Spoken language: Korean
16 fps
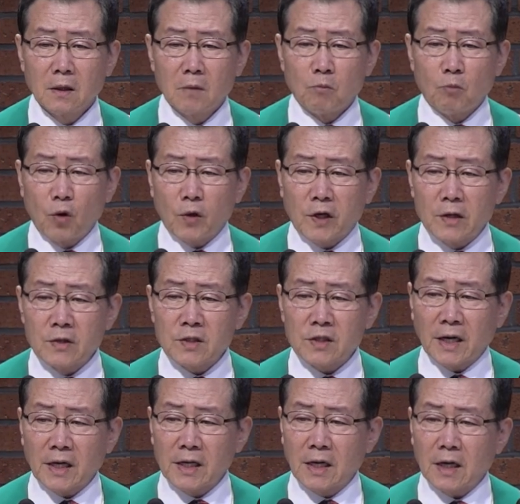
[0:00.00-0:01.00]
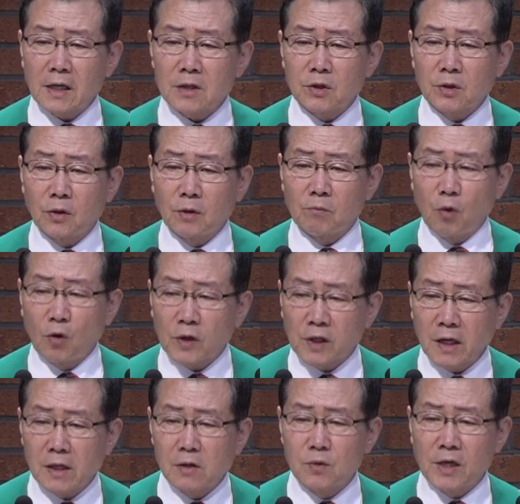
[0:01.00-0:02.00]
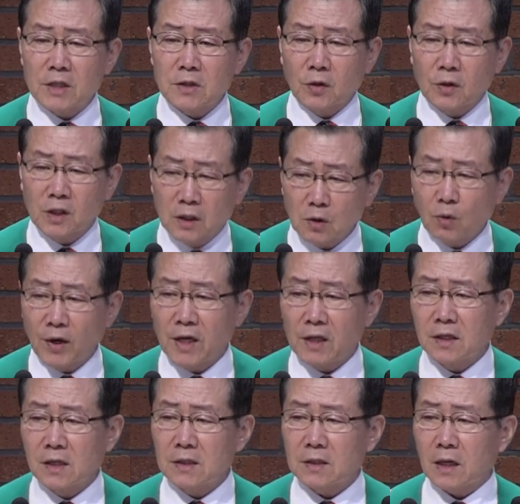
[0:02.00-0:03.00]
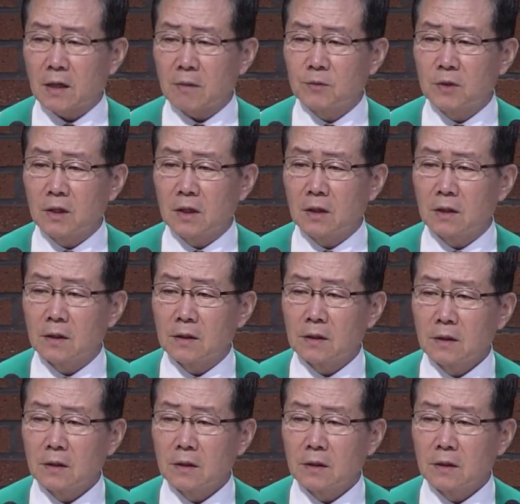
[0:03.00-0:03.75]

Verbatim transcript: 목회 현장에 나가서 목회를 위해서 기도해야 될 사람들이